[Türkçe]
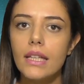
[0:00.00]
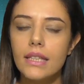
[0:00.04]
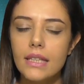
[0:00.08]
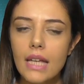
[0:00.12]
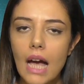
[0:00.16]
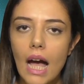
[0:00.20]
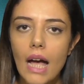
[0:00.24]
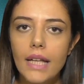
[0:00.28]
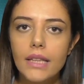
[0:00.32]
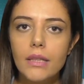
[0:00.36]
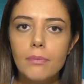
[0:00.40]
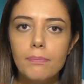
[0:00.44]

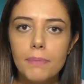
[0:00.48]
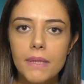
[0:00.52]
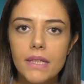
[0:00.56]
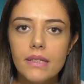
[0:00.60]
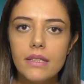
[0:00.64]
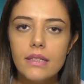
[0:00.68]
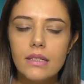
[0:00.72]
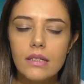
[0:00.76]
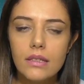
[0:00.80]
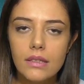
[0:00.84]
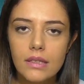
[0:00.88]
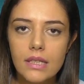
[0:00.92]
Yani bir
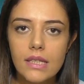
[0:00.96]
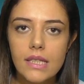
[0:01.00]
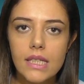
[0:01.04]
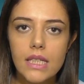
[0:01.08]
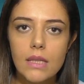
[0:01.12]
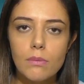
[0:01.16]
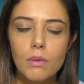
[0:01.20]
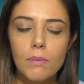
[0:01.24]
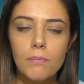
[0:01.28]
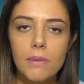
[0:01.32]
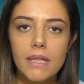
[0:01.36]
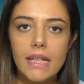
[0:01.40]
yıldız
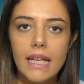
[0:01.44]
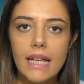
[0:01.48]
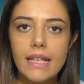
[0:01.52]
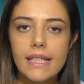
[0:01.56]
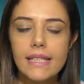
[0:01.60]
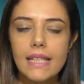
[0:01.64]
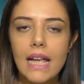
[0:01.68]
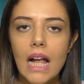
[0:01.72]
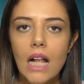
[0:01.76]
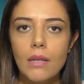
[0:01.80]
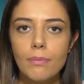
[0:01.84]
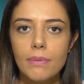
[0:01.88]
gibi
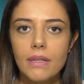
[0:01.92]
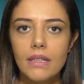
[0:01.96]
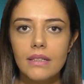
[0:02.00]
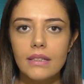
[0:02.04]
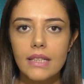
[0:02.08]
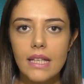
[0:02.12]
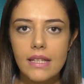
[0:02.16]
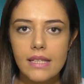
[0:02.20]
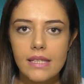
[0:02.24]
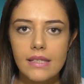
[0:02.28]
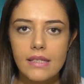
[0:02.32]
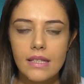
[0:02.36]
bireysel bir
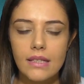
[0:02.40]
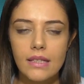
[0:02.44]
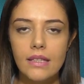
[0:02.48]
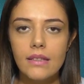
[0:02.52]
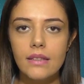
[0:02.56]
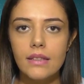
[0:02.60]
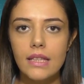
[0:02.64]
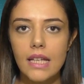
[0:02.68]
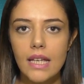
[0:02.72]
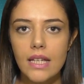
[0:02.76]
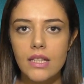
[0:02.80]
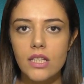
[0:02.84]

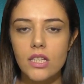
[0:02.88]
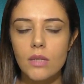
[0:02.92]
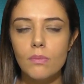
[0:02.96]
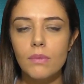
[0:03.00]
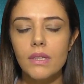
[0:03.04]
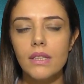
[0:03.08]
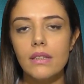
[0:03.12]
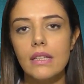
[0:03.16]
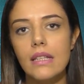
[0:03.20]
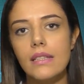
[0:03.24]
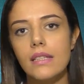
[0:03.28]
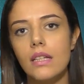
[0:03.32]
nesnenin
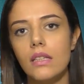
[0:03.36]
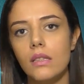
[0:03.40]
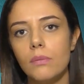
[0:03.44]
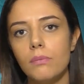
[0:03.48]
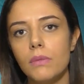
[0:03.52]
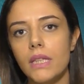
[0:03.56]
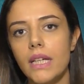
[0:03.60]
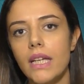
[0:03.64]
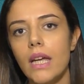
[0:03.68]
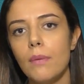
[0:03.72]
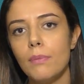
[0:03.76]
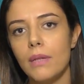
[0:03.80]
değişimini de
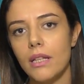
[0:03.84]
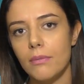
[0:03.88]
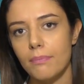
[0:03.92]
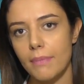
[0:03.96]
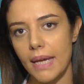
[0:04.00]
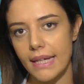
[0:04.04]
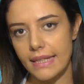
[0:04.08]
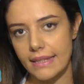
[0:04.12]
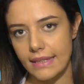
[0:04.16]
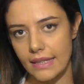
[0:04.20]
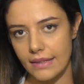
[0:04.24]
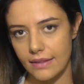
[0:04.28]

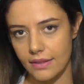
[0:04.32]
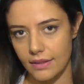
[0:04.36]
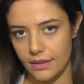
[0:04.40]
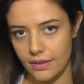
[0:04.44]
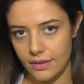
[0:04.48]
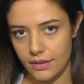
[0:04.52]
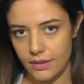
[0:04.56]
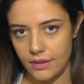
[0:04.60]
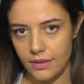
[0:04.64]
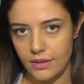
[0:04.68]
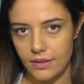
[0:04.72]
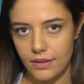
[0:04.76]

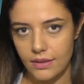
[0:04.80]
tanımlayabilmektedir.